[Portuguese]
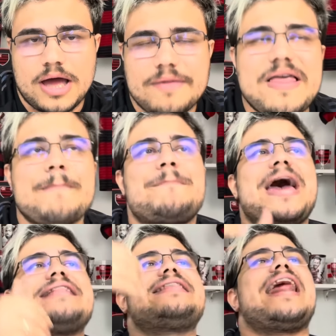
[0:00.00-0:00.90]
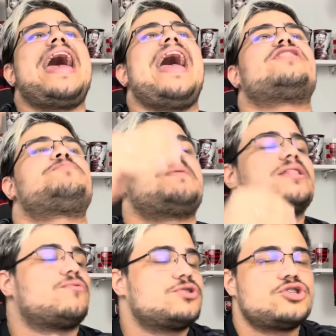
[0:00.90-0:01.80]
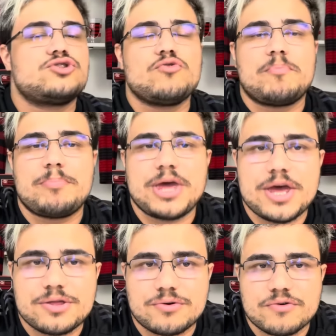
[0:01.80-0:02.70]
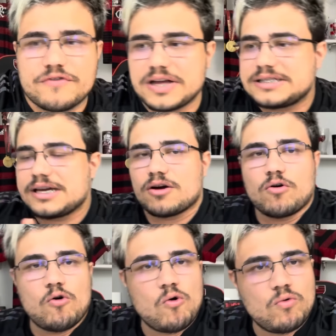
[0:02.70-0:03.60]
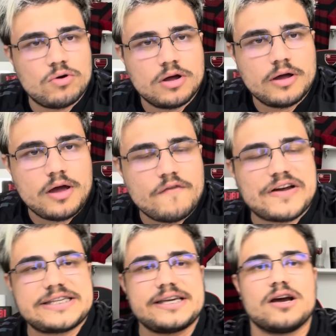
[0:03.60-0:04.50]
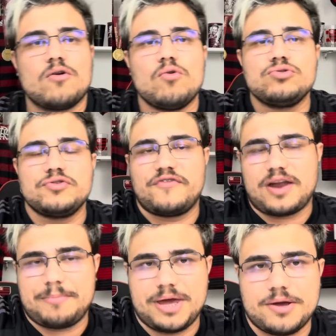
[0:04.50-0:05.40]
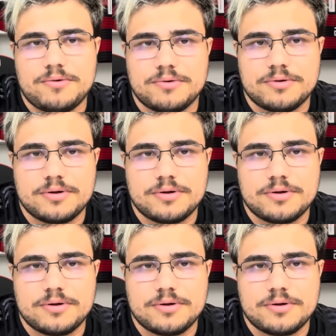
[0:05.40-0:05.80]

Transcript: Tem Pedrete, Pedro. Se o Pedro fazer gol, vai ser gol do Flamengo.